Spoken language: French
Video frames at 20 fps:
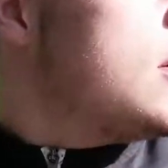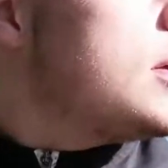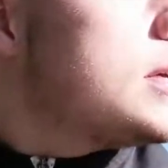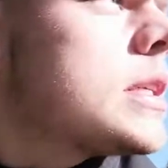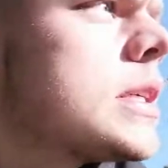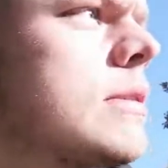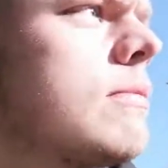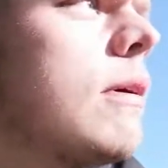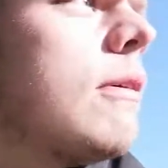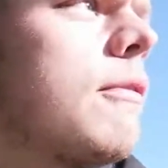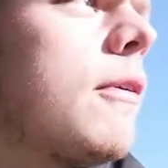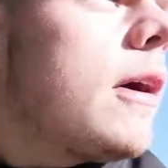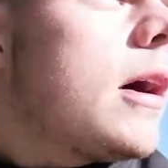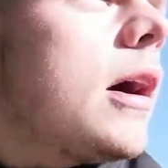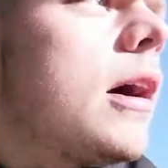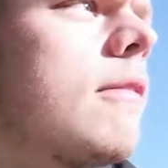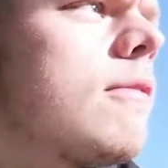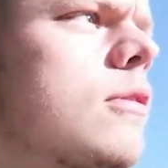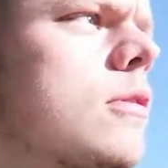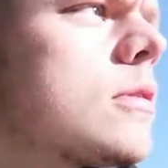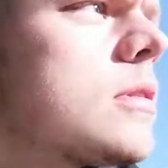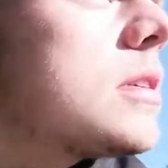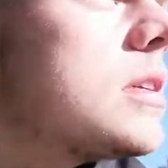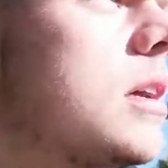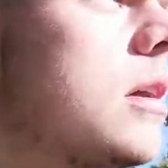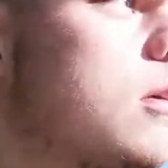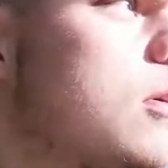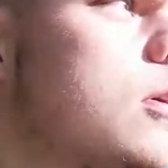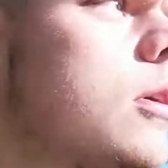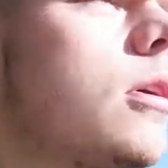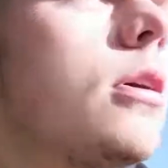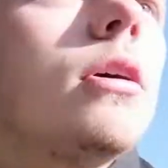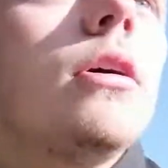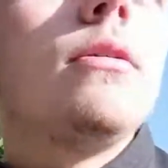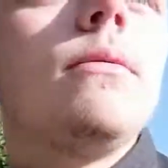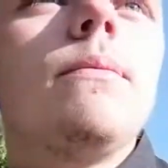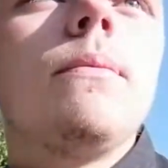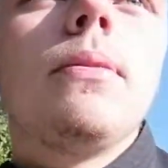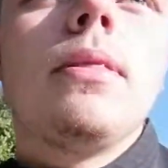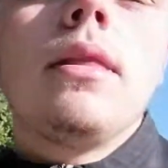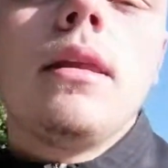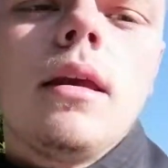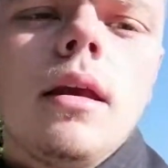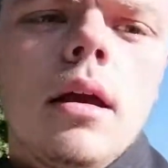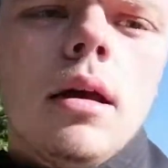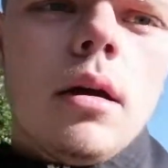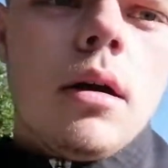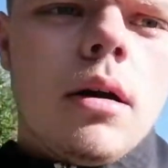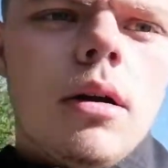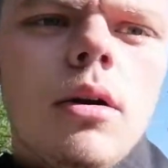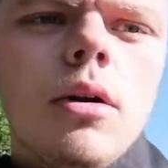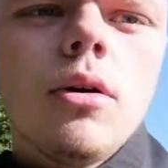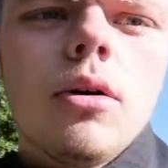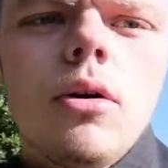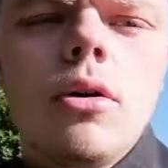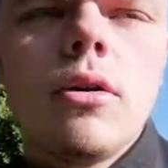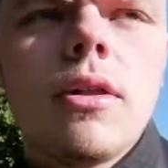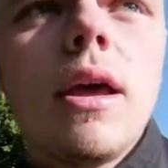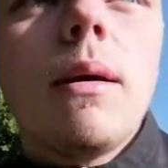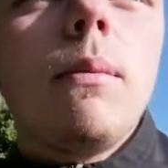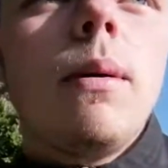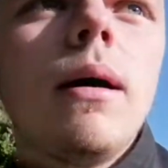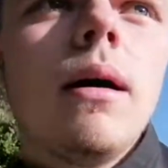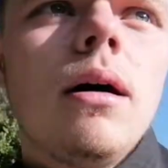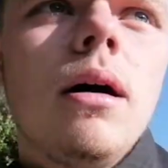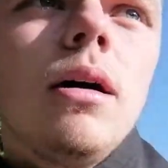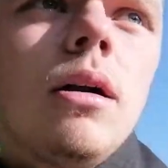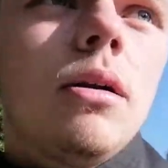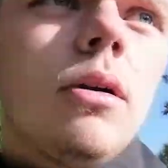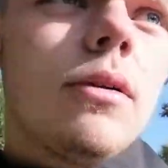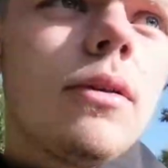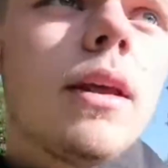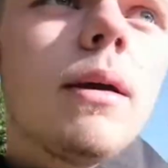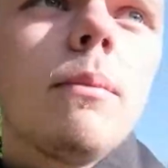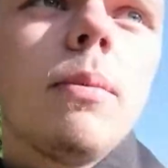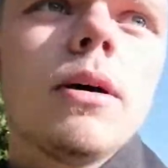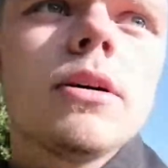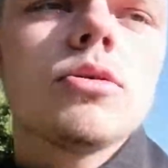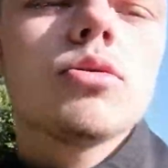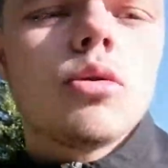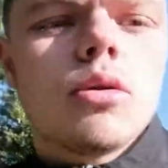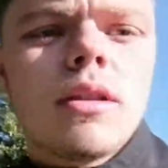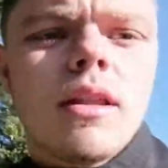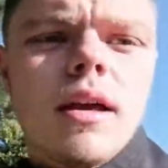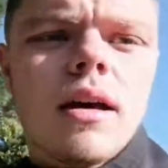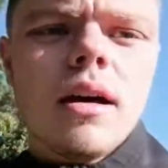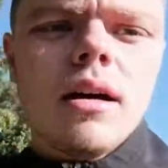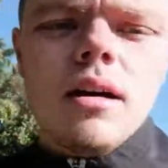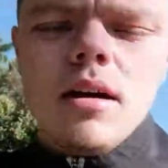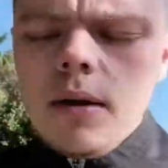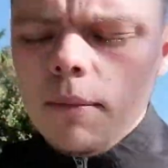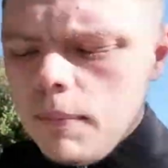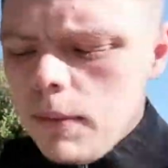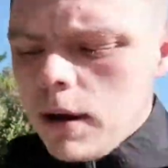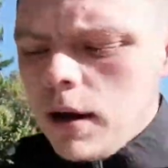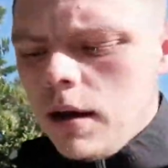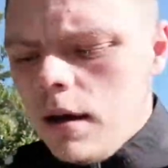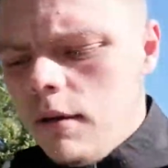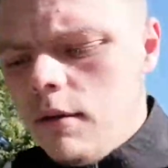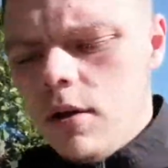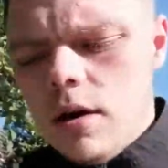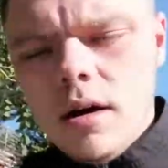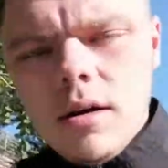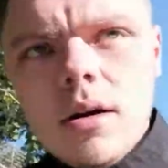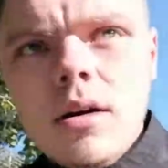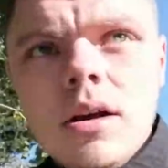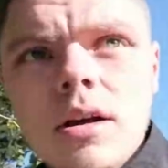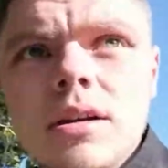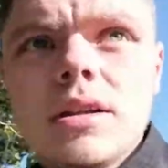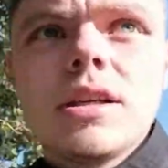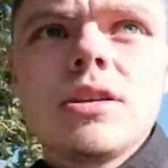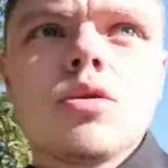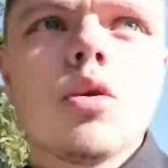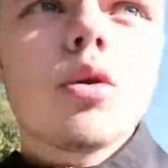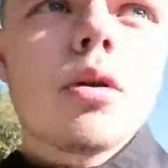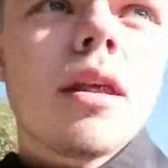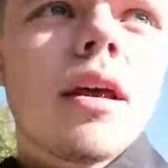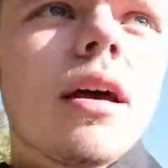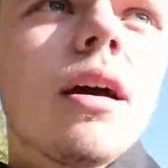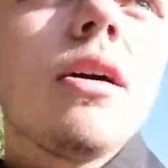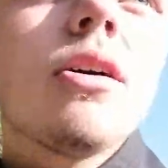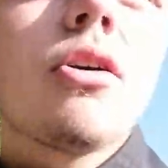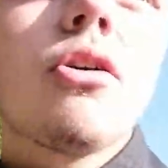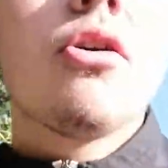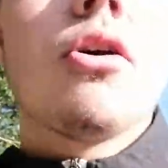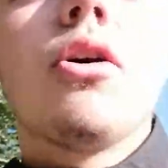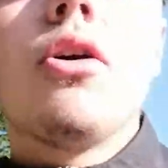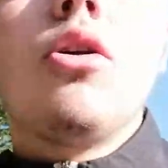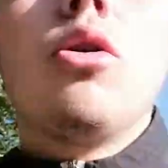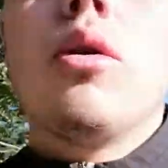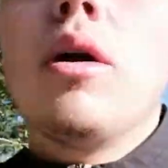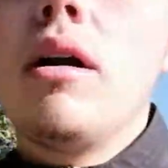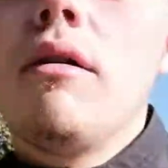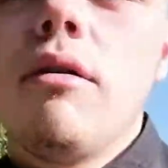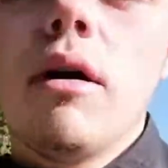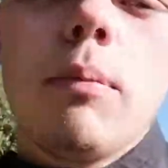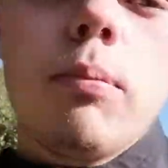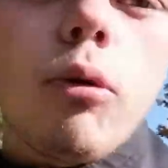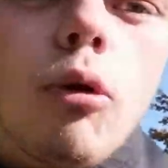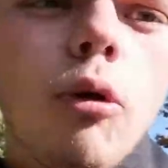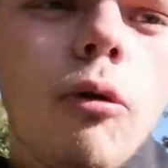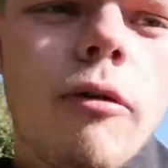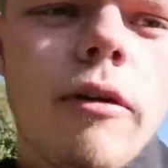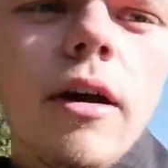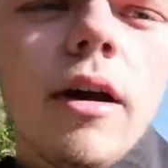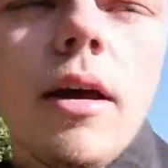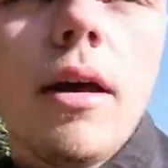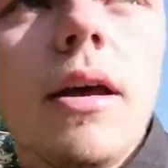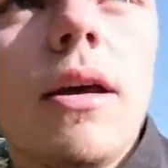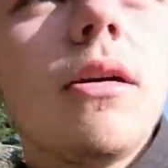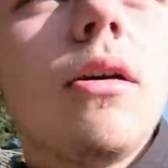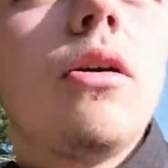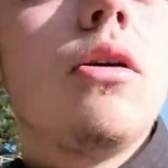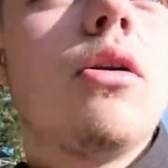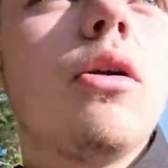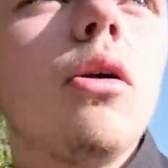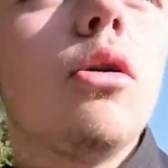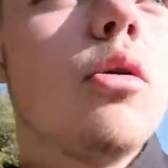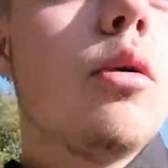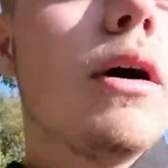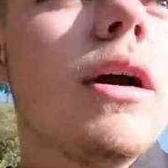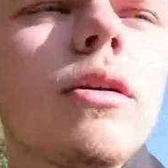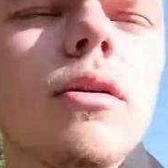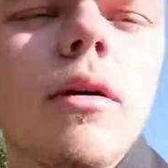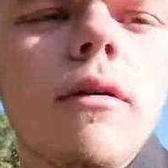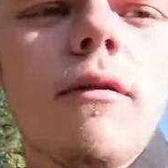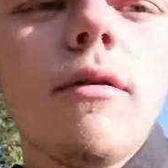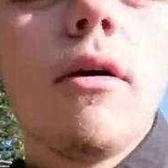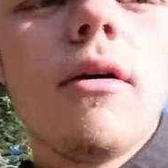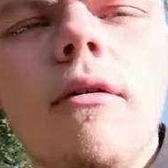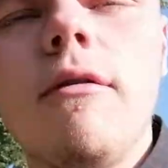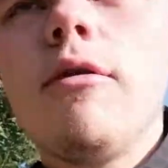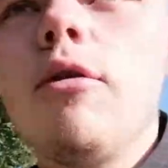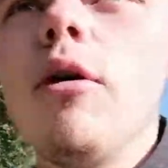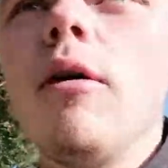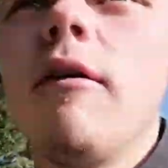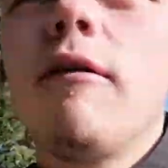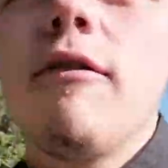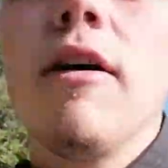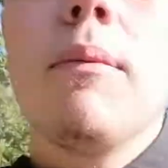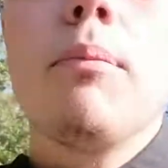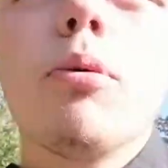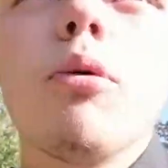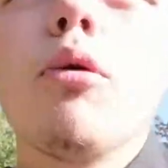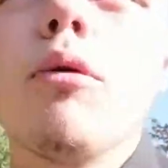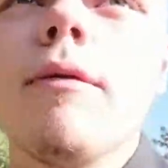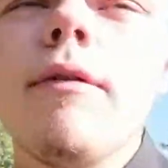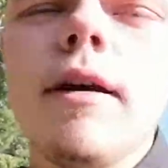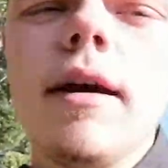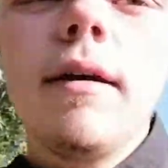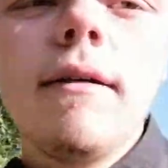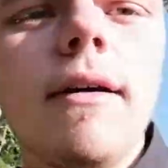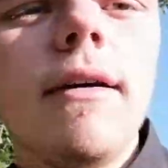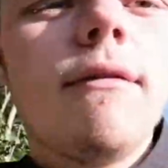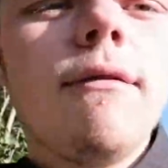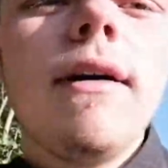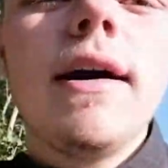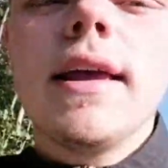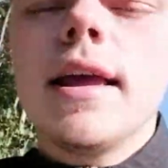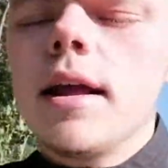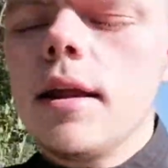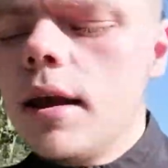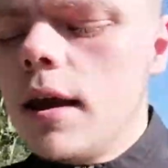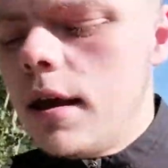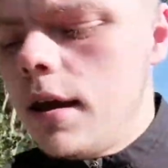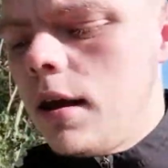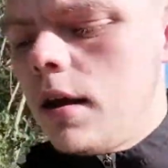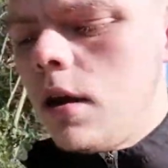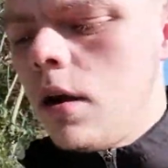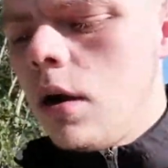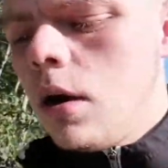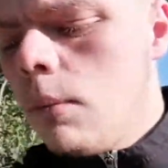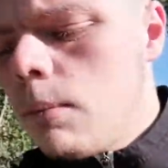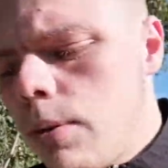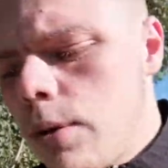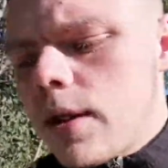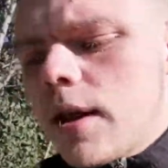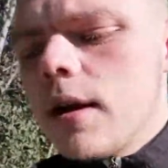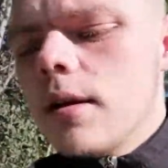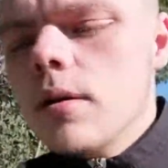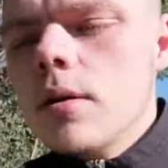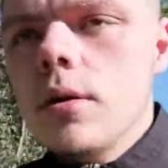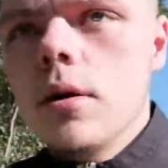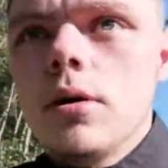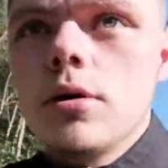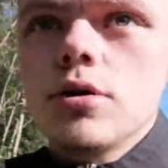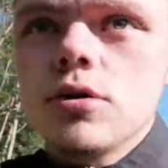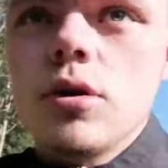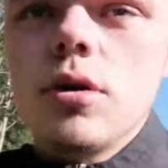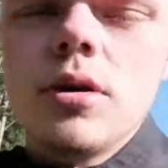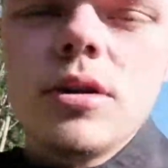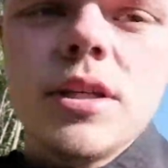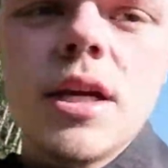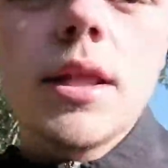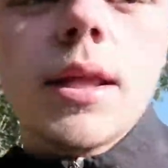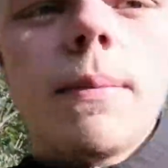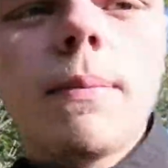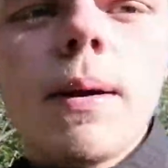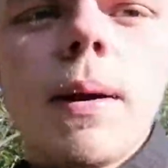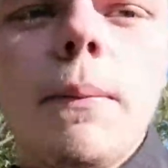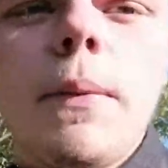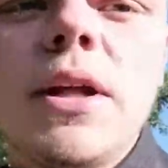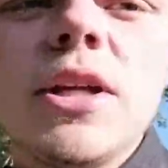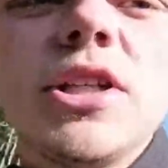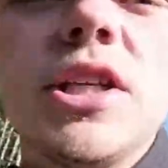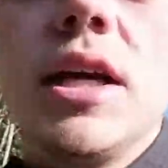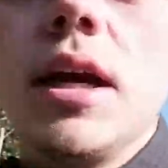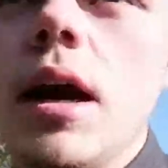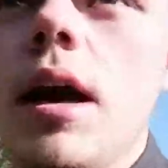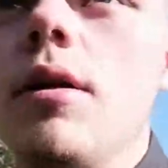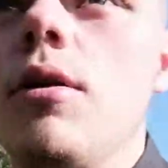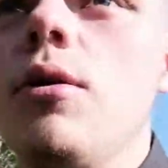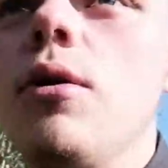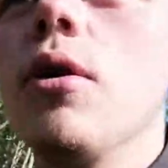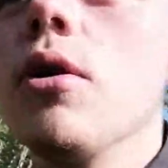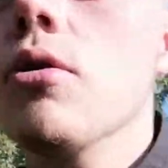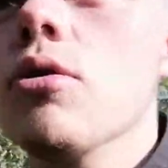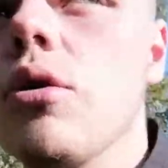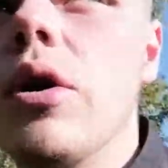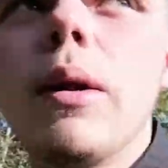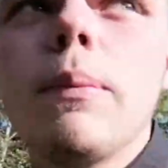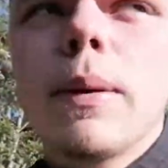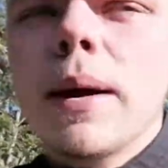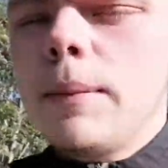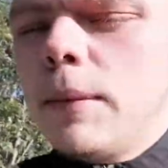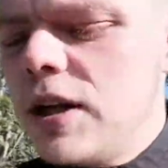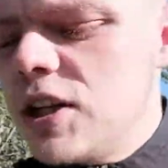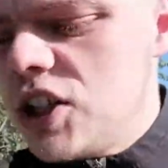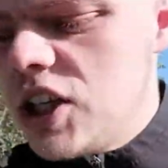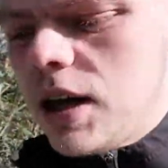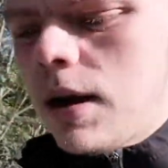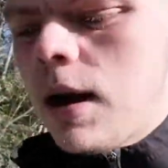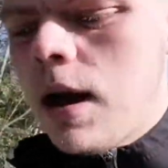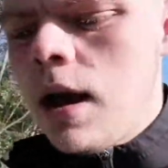ce qui va faire avancer le, le, débat, le débat sur le terrain. voilà, c'est sur le terrain que l'OL va prouver et euh, l'OL euh, va prouver et va gagner peut-être euh, cet après-midi à une heure de l'après-midi.